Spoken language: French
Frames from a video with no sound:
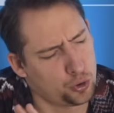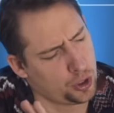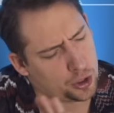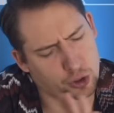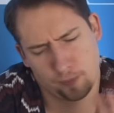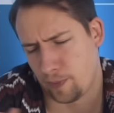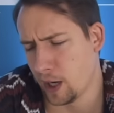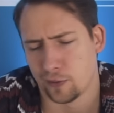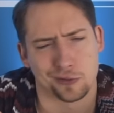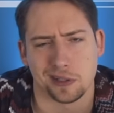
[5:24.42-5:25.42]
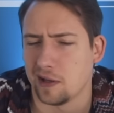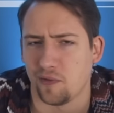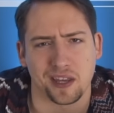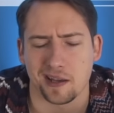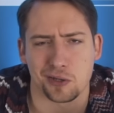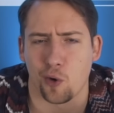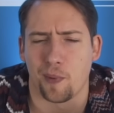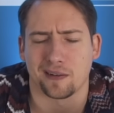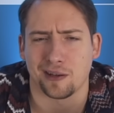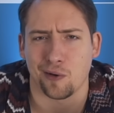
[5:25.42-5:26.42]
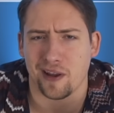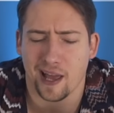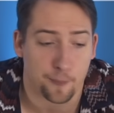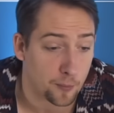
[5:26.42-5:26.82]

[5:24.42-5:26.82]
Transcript: cherchez pas de signification particulière.